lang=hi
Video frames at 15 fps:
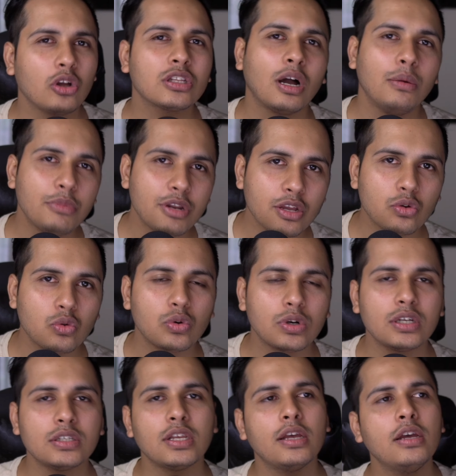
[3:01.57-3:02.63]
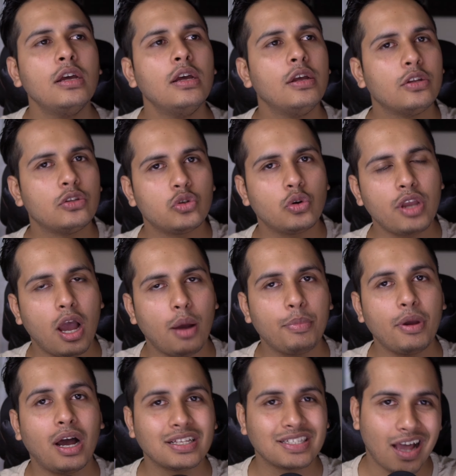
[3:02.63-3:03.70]
कम रिक्रूटर्स हैं जो यहाँ पे
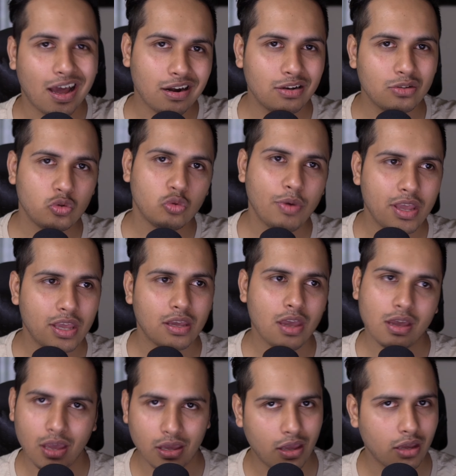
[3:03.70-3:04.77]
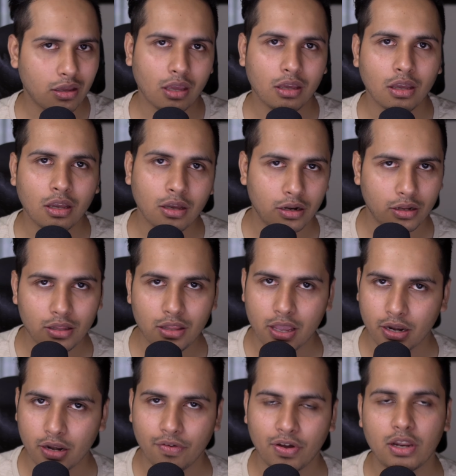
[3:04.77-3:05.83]
हज़ार रिज्यूमे एक एक एक एक एक एक करके
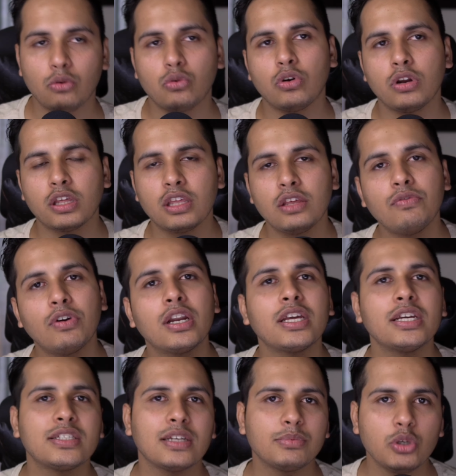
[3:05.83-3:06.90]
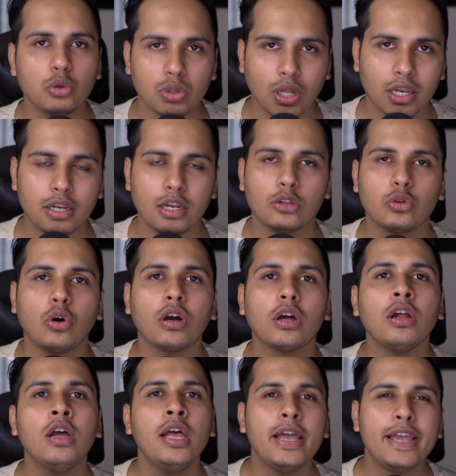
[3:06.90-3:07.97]
देखने वाले हैं उन्होंने कीवर्ड के हिसाब से उठा लेना है तो अगर
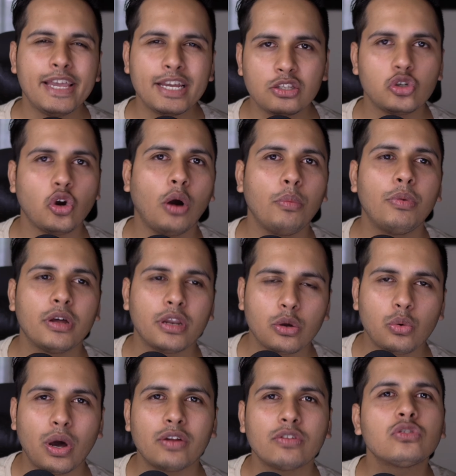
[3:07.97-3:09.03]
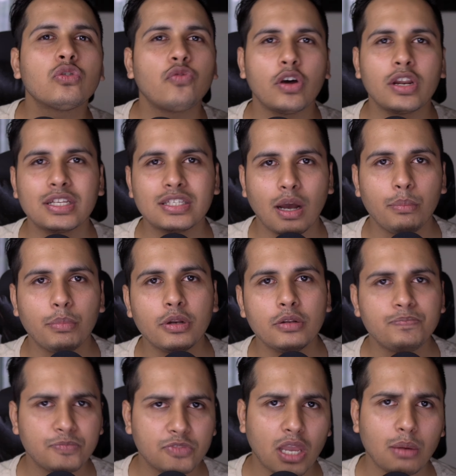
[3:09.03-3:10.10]
एक जॉब रिक्वायर सो फॉर एग्जाम्पल
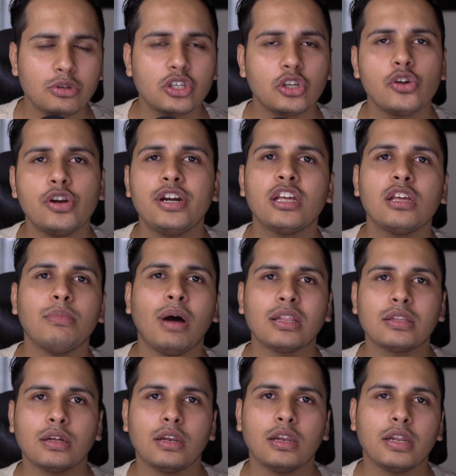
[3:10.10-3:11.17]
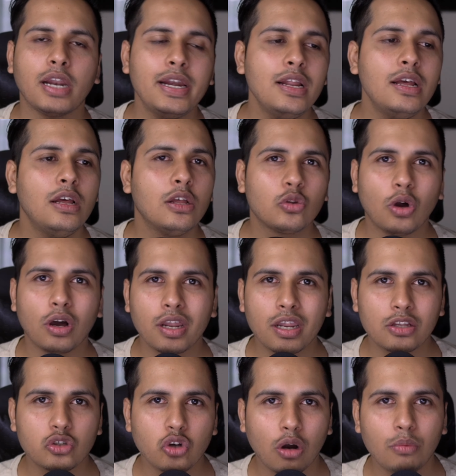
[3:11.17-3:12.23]
साइबर सिक्योरिटी की बात कर लें राइट तो अगर एक
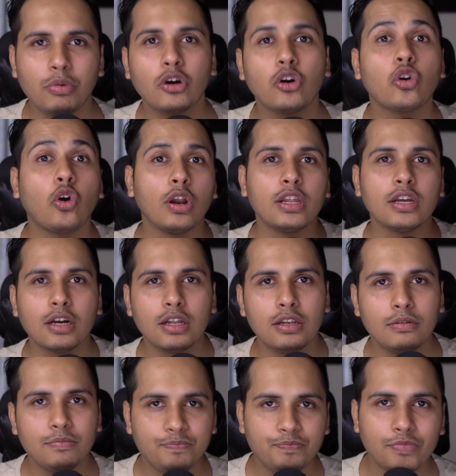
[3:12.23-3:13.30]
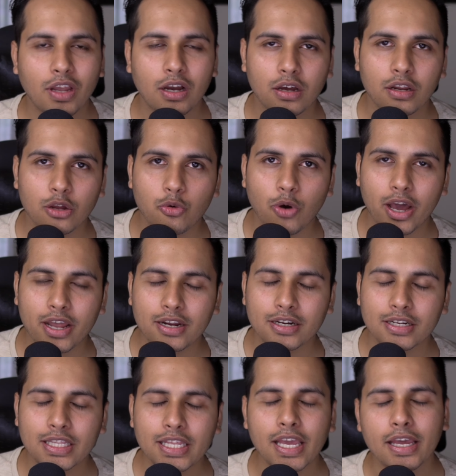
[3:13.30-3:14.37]
जॉब क्रॉनिकल रिक्वायर
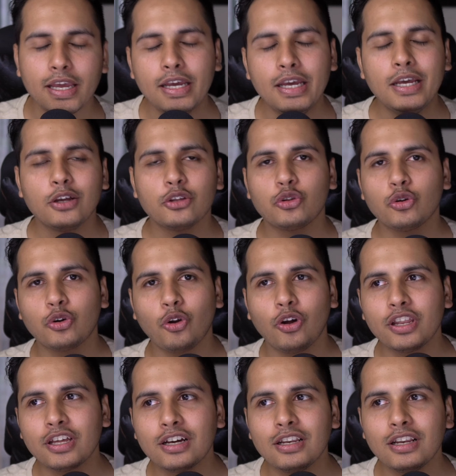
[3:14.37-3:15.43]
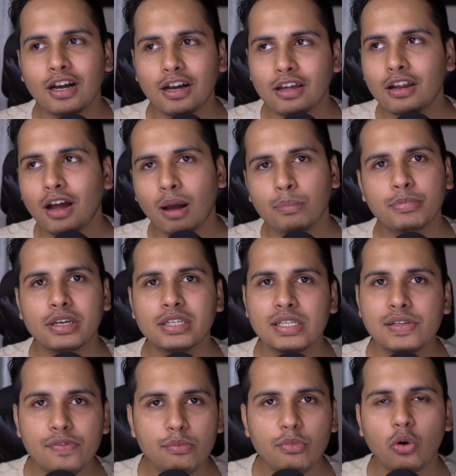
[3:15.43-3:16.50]
करती है तो क्रॉनिकल अगर आपके
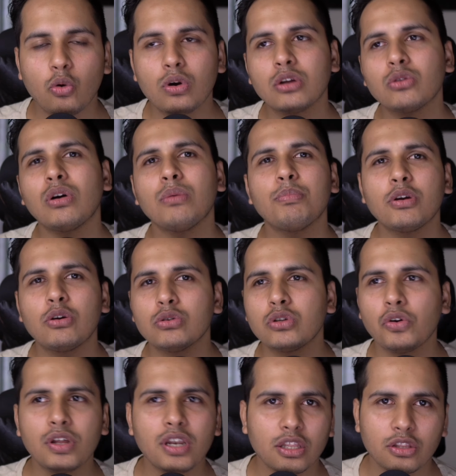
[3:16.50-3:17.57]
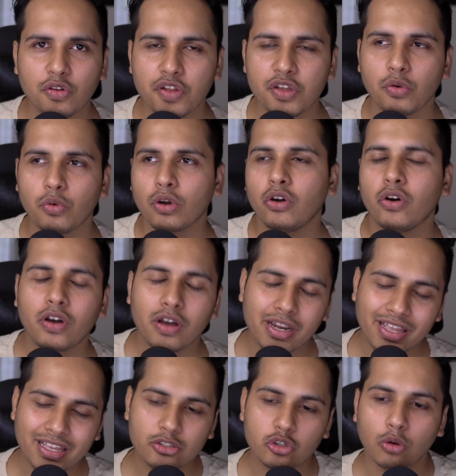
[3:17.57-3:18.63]
सीवी में होगा तो आप पिक हो जाओगे नहीं तो नहीं होगे अगर
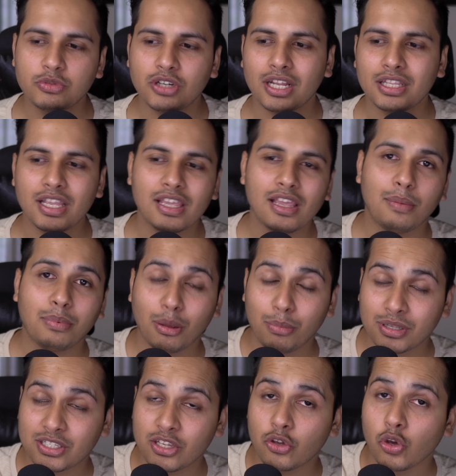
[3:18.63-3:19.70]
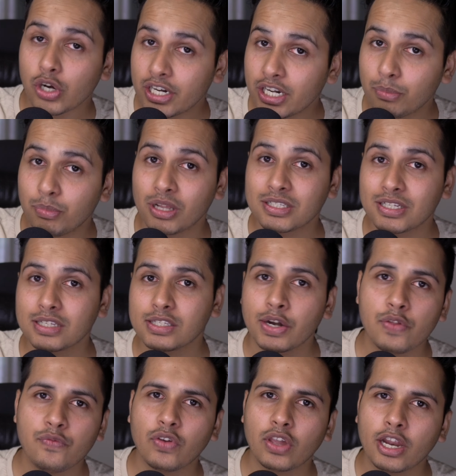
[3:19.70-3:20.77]
एक जॉब चाहती है कि आपके पास सिक्योरिटी प्लस का
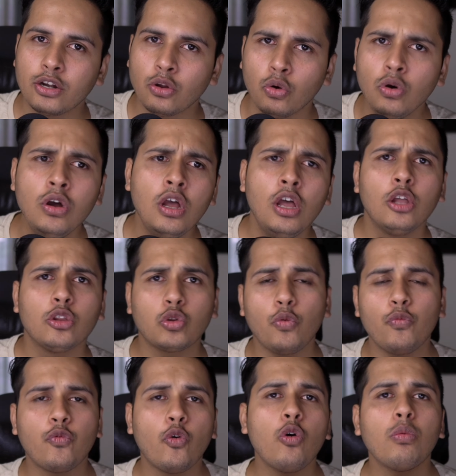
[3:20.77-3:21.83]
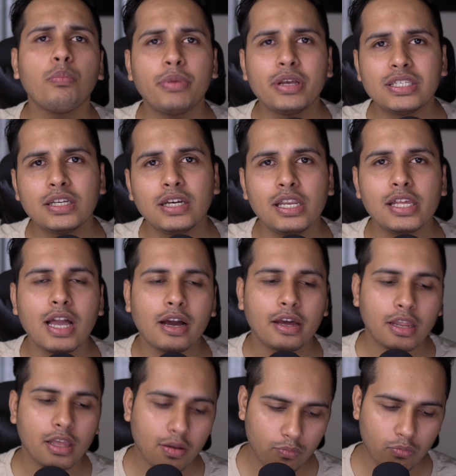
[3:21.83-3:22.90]
सर्टिफिकेट हो तो वो बेसिकली क्या
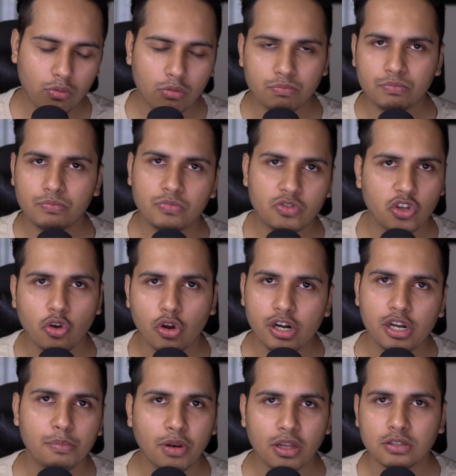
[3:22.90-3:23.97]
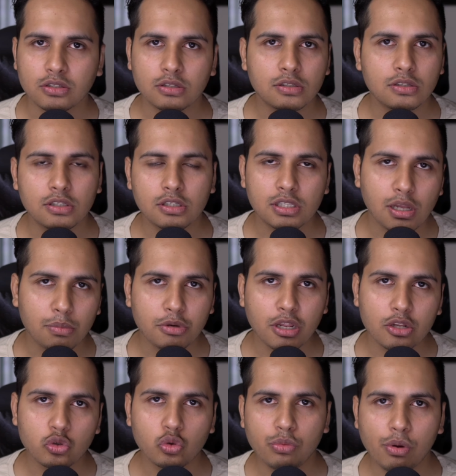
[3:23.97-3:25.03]
करेंगे वो सिक्योरिटी प्लस जिसने अपने
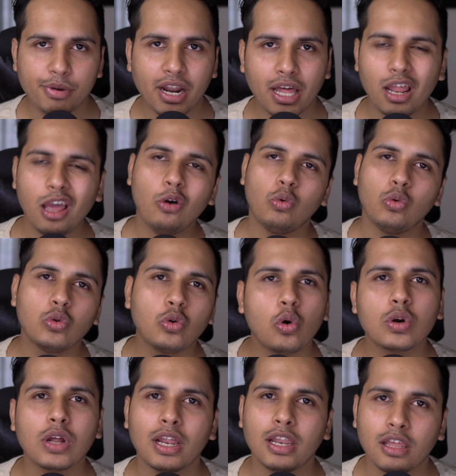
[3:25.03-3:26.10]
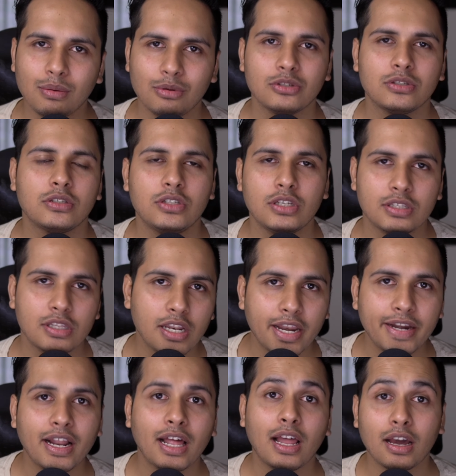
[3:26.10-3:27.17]
रिज्यूमे में डाला है उनको उठा लेंगे बस जिसने नहीं
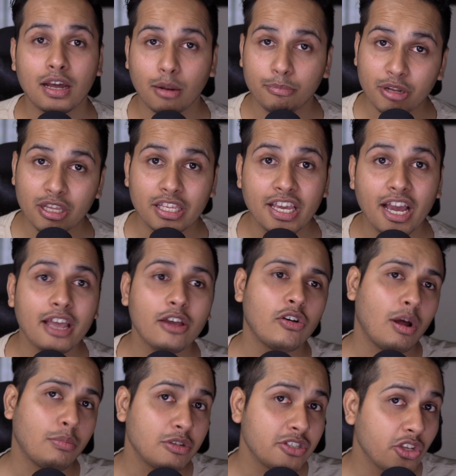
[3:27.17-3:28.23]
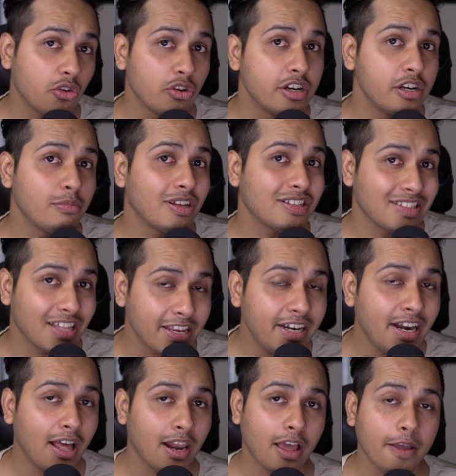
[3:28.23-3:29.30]
डाला अगर आपने किया है और आपने सिक्योरिटी प्लस नहीं
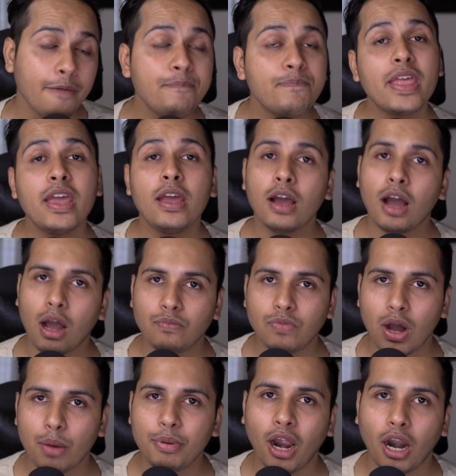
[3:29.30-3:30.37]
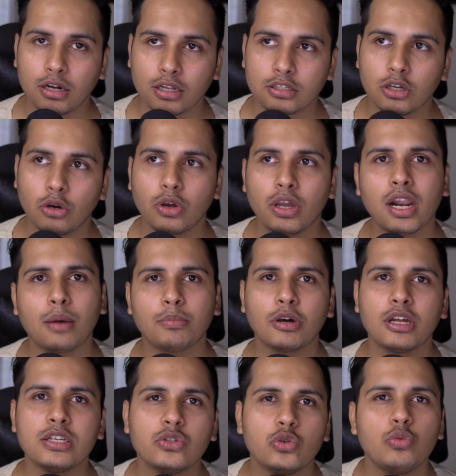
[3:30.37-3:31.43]
डाला है आप वहाँ पर अटक जाओगे एंड आपका
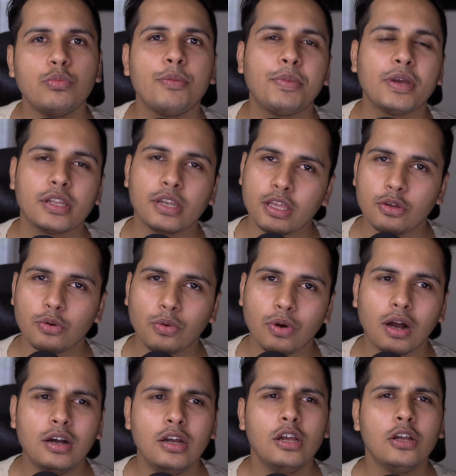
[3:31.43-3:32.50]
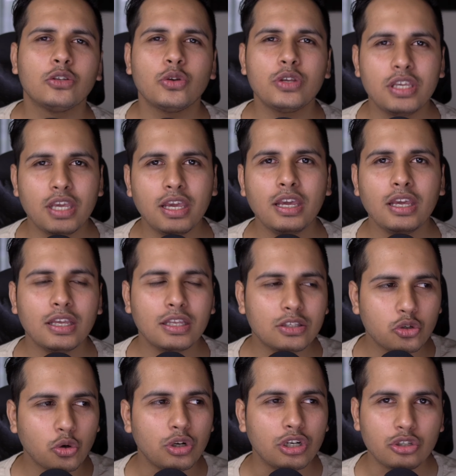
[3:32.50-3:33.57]
रिज्यूमे पिक नहीं होगा सो ये
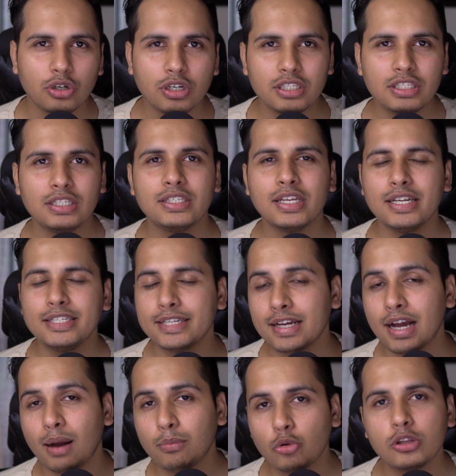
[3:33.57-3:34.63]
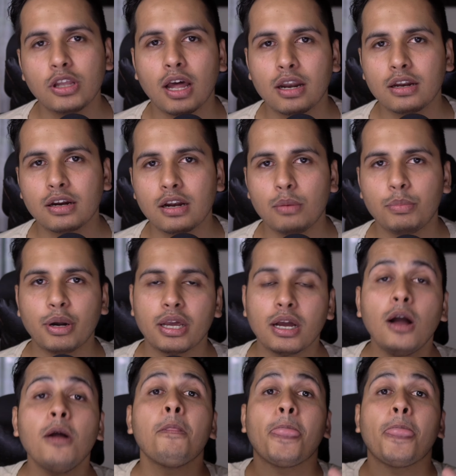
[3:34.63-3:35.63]
छोटी छोटी चीज़ें हैं जिनका आपको ध्यान रखना पड़ेगा